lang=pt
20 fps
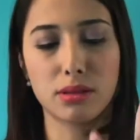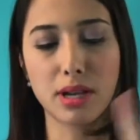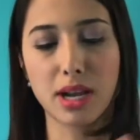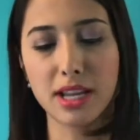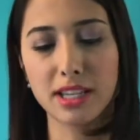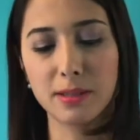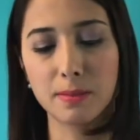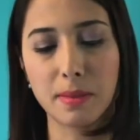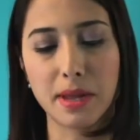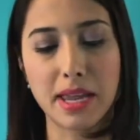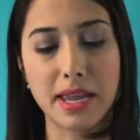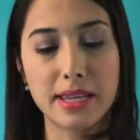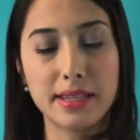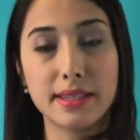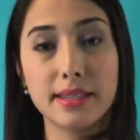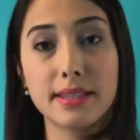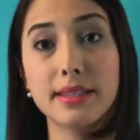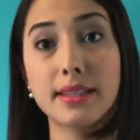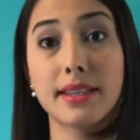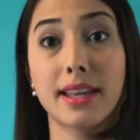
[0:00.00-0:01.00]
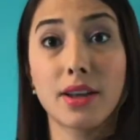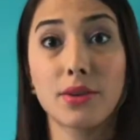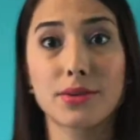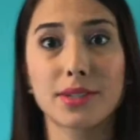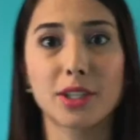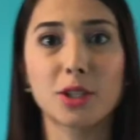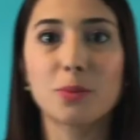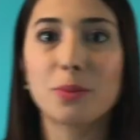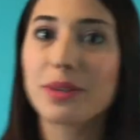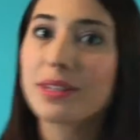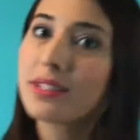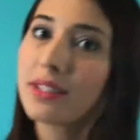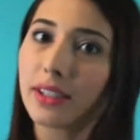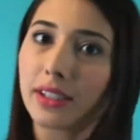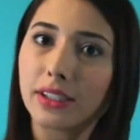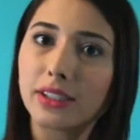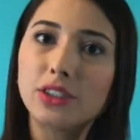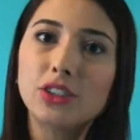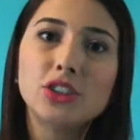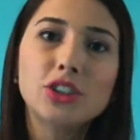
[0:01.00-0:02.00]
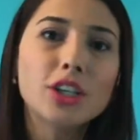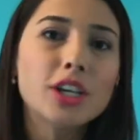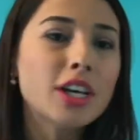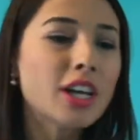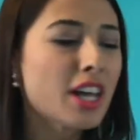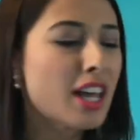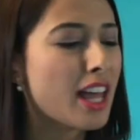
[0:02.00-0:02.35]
3 meses e tenho usado bastante.